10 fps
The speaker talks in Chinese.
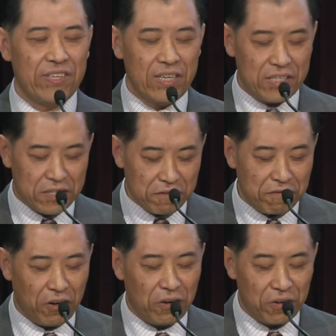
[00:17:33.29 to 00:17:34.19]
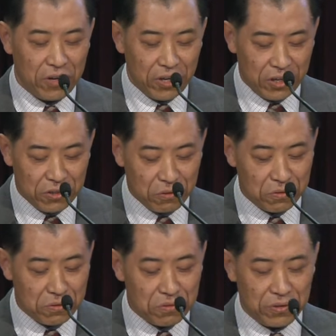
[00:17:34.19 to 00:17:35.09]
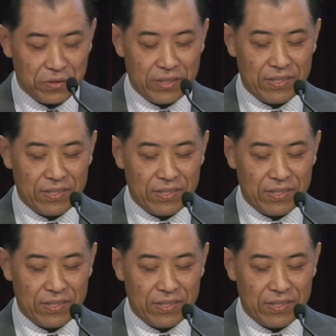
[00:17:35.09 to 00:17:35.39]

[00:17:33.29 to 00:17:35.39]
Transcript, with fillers: 是否有助于？